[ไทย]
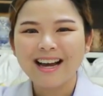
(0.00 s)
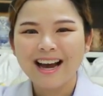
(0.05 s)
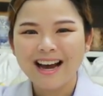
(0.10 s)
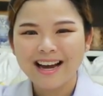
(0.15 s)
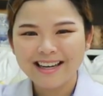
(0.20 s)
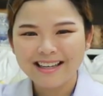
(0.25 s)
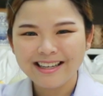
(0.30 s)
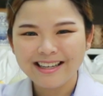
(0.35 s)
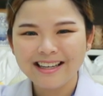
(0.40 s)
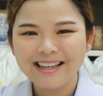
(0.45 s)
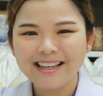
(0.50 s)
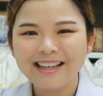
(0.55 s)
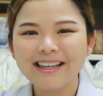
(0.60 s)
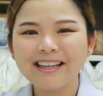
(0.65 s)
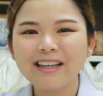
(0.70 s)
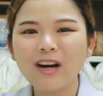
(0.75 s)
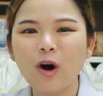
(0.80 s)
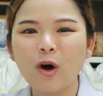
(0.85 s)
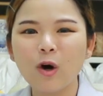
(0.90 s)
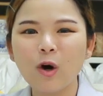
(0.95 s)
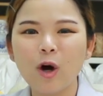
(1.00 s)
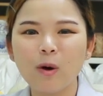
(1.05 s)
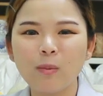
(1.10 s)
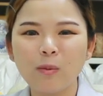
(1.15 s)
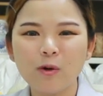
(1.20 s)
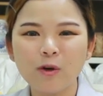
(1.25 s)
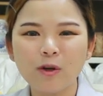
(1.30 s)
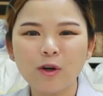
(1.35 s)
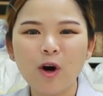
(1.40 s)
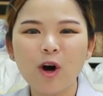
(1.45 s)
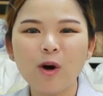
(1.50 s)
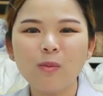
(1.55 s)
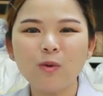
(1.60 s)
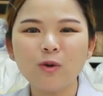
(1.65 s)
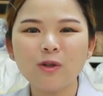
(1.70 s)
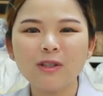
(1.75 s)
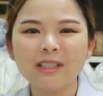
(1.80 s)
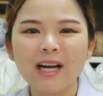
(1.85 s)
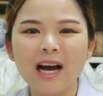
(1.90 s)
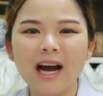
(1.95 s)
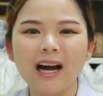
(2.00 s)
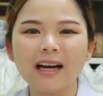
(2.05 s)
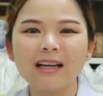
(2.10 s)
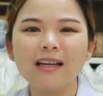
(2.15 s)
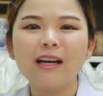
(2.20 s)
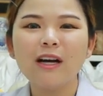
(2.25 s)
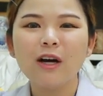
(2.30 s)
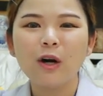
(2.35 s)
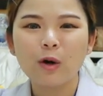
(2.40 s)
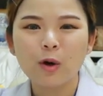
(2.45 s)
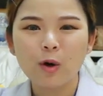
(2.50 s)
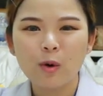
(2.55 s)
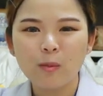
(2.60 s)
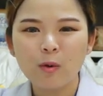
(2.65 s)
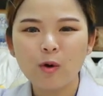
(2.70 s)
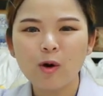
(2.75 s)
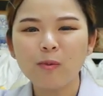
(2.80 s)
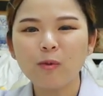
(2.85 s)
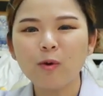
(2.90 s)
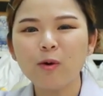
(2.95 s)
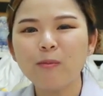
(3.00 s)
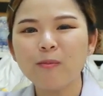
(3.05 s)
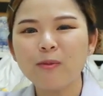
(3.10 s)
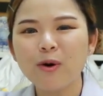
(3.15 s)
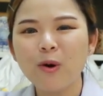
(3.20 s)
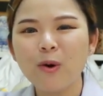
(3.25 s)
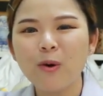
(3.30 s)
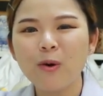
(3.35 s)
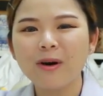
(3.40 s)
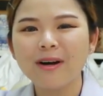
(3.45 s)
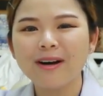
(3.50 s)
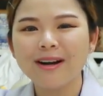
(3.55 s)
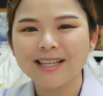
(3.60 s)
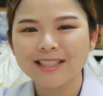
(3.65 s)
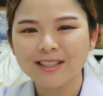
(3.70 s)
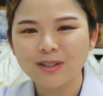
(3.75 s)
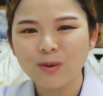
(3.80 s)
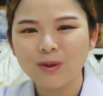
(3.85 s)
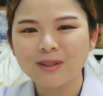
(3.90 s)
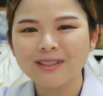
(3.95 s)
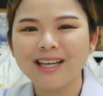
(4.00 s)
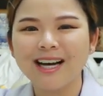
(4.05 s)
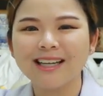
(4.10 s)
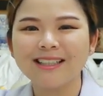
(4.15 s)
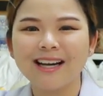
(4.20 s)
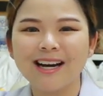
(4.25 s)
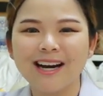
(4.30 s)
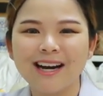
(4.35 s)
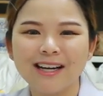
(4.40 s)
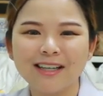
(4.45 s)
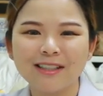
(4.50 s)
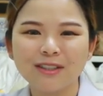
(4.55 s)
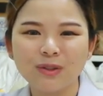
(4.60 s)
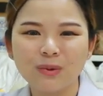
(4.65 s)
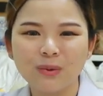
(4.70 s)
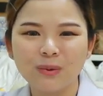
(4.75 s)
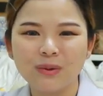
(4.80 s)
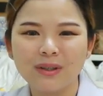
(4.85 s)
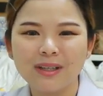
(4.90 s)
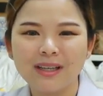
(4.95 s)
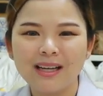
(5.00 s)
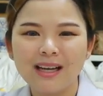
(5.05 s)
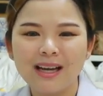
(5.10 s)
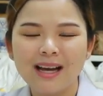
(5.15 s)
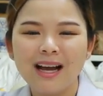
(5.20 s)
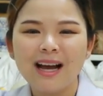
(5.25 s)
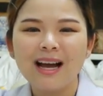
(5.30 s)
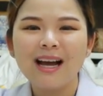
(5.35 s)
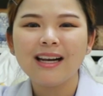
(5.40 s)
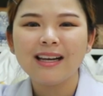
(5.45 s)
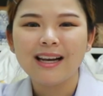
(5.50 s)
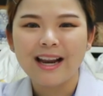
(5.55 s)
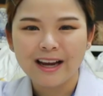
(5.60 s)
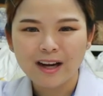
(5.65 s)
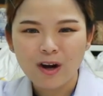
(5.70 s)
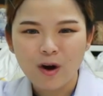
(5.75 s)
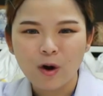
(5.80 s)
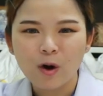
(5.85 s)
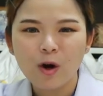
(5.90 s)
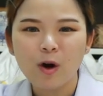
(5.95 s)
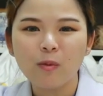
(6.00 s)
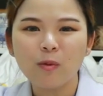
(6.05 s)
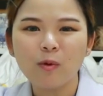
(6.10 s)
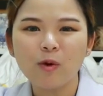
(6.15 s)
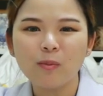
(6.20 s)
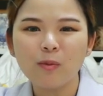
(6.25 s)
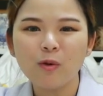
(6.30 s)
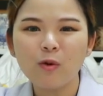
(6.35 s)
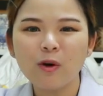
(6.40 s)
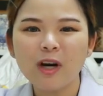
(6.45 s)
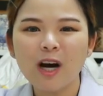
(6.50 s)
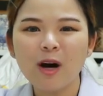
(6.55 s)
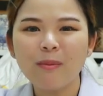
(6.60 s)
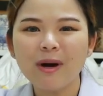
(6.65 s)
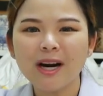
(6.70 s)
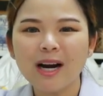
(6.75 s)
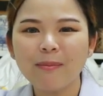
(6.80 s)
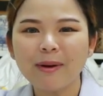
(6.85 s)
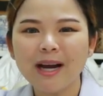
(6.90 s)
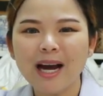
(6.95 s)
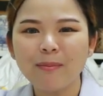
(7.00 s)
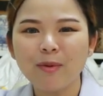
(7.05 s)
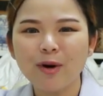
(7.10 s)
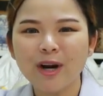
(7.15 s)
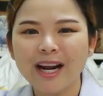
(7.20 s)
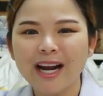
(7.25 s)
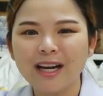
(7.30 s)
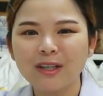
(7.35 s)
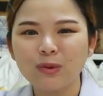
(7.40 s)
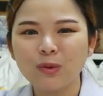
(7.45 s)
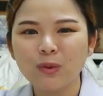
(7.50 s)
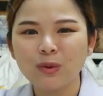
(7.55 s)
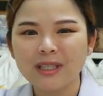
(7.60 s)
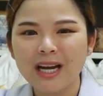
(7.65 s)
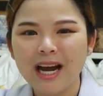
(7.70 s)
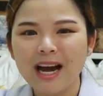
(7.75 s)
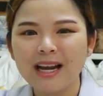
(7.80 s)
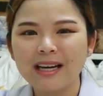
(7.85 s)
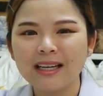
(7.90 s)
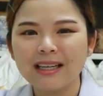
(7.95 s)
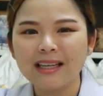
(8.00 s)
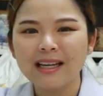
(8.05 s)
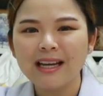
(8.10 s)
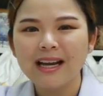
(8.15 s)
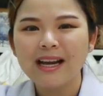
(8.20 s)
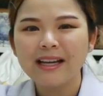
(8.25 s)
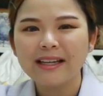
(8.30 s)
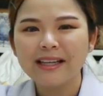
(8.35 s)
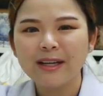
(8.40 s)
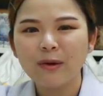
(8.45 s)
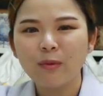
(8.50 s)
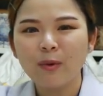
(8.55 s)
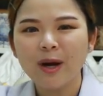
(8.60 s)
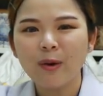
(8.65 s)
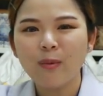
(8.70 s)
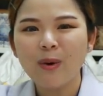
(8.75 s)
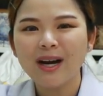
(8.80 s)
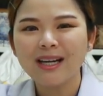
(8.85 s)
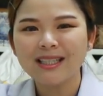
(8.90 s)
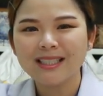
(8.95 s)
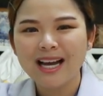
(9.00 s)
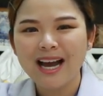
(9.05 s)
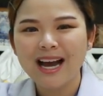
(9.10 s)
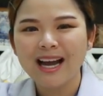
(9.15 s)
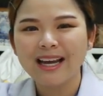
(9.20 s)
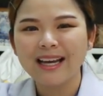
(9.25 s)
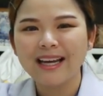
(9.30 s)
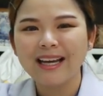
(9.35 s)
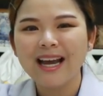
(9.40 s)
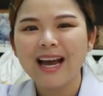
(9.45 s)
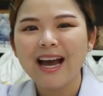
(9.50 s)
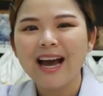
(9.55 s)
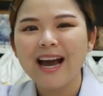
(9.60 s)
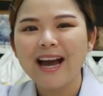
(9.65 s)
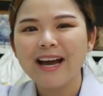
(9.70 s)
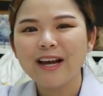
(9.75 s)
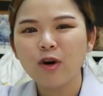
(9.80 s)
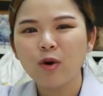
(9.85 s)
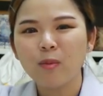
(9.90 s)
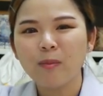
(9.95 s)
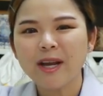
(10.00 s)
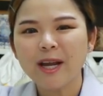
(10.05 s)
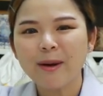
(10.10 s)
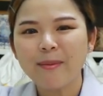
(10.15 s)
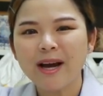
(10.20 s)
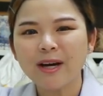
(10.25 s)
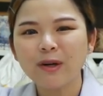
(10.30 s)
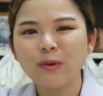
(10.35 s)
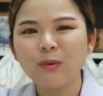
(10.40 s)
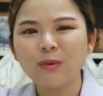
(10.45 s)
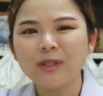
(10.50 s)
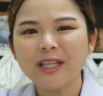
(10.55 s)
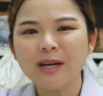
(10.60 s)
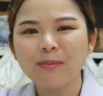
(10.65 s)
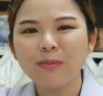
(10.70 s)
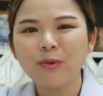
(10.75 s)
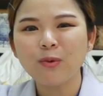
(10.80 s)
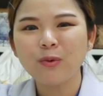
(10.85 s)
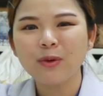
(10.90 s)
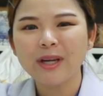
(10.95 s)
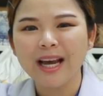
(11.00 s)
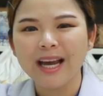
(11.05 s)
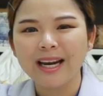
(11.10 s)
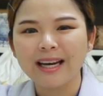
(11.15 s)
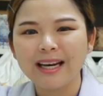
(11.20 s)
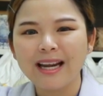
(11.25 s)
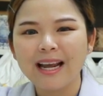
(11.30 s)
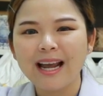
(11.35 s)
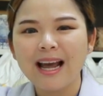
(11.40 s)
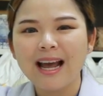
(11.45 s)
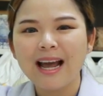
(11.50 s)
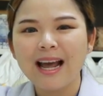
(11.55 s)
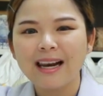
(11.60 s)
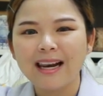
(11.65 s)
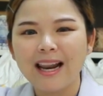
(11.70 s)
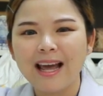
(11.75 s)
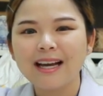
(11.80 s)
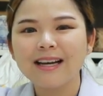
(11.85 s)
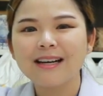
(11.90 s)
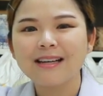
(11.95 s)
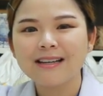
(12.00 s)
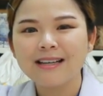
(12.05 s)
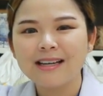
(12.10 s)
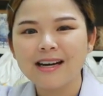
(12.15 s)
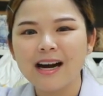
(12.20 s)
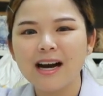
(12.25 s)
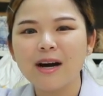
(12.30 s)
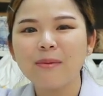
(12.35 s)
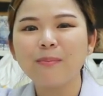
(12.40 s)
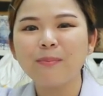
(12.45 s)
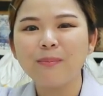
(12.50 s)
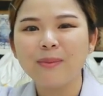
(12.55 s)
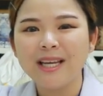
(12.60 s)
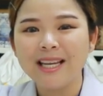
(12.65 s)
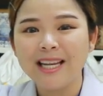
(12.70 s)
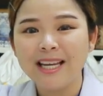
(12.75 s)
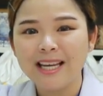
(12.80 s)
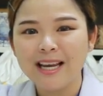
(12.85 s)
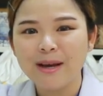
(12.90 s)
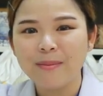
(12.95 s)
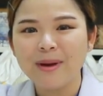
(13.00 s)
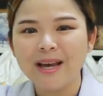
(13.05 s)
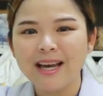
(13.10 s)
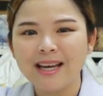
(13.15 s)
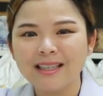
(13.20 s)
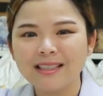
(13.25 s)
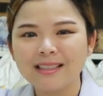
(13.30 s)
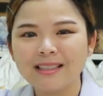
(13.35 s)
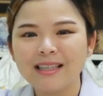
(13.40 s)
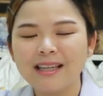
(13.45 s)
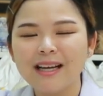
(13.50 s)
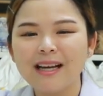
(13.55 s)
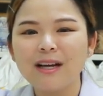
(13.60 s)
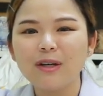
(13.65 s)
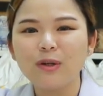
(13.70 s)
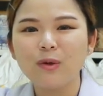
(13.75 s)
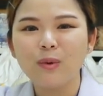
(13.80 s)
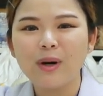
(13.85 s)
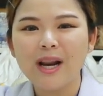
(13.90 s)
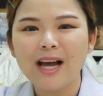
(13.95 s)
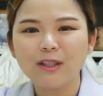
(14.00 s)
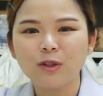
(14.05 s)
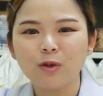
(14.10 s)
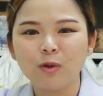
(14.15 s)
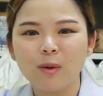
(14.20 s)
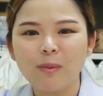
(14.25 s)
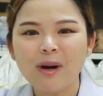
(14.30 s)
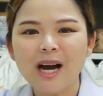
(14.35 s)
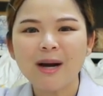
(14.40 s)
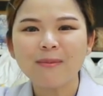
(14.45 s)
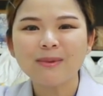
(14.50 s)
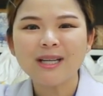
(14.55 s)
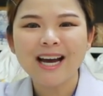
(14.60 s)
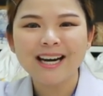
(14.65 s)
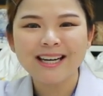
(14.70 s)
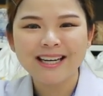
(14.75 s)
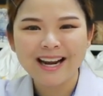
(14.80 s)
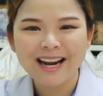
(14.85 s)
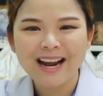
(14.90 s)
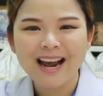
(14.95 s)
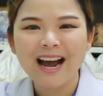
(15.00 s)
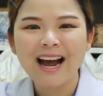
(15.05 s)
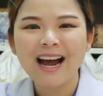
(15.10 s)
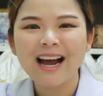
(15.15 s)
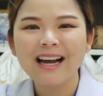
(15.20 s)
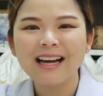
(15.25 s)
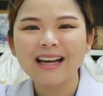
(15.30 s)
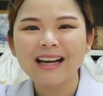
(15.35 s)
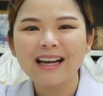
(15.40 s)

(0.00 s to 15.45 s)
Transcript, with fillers: ท้ายนี้ขอขอบคุณข้อมูลจาก กรมควบคุมโรคกระทรวงสาธารณสุข และขอขอบคุณผู้เข้ามารับการบริการทุกท่าน ที่ไว้วางใจ ให้โรงพยาบาลกรุงเทพภูเก็ต และเครือ BDMS ดูแลสุขภาพท่านนะคะ